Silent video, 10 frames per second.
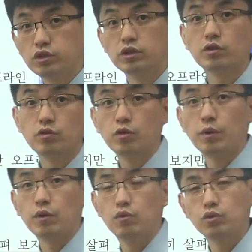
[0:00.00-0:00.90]
실제로
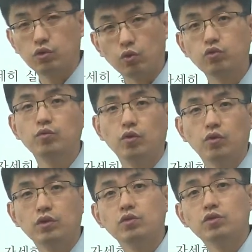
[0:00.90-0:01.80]
그래봤고 저도
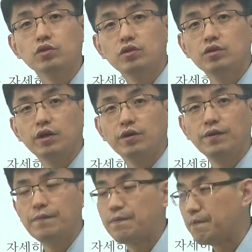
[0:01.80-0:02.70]
뭐 이런 적이
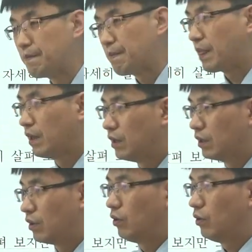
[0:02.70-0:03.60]
있는데요.
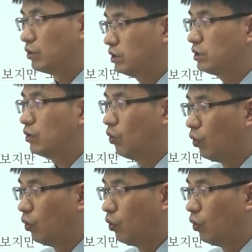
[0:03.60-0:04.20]
어, 실제로